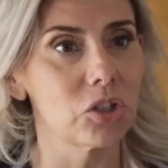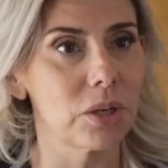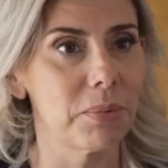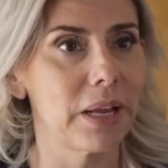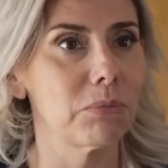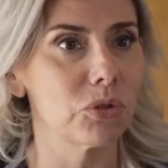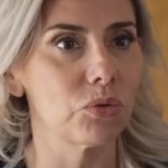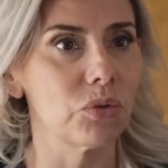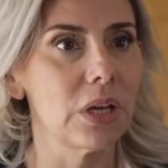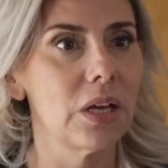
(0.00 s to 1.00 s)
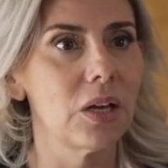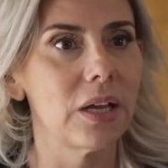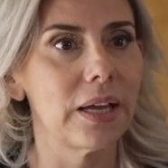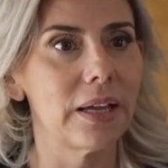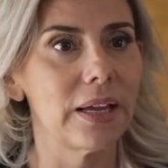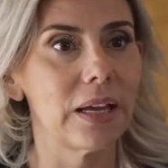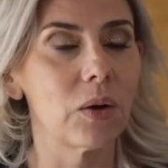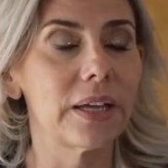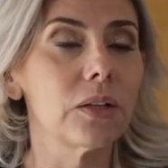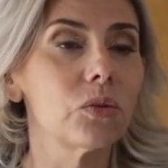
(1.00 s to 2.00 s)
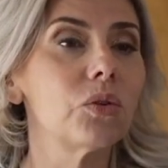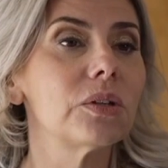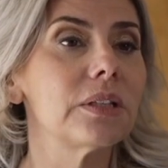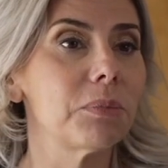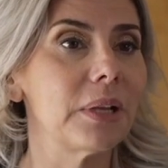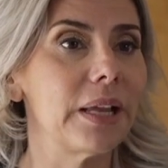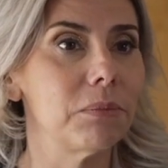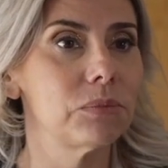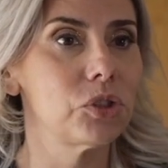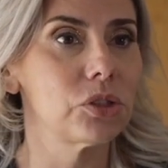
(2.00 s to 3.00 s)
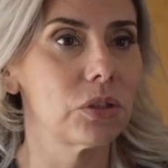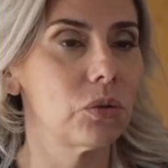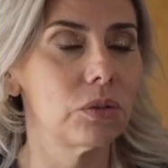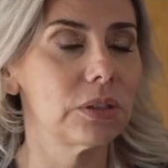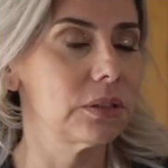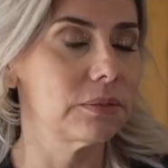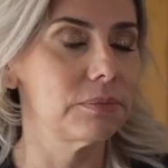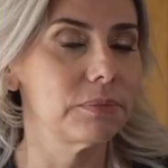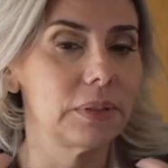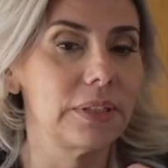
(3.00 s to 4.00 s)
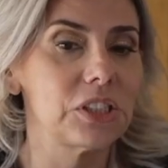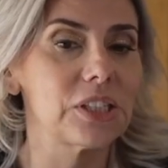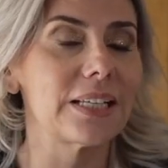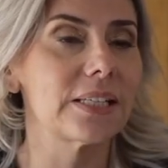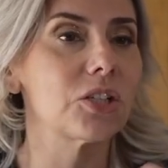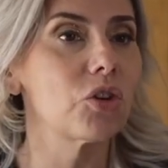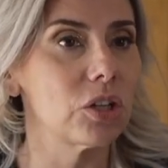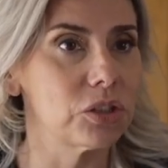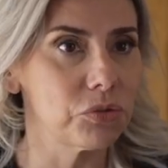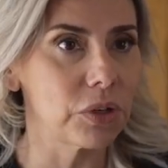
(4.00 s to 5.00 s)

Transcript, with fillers: nós trabalharmos o, uh, aquilo com que trabalhamos, com que neste caso é as cordas